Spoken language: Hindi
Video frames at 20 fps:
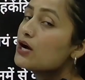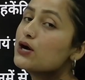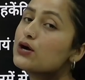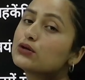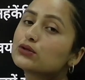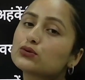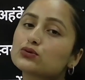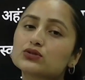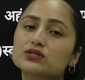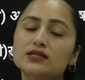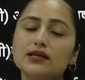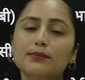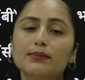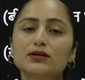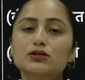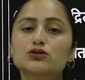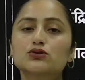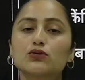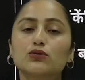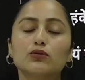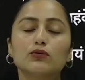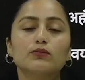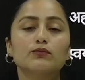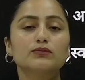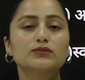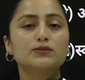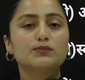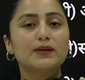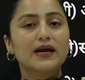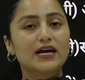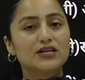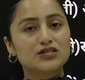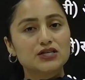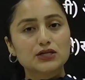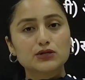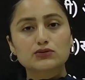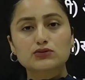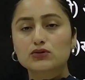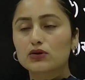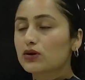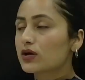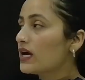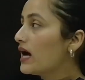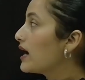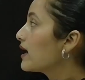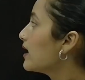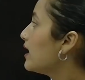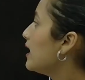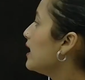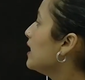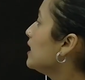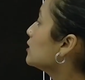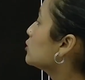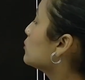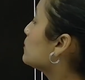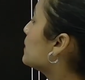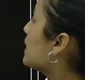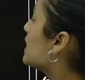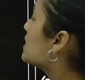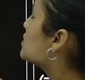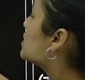तो उसने बच्चों प्याजे ने उसको क्या कहा है तो प्याजे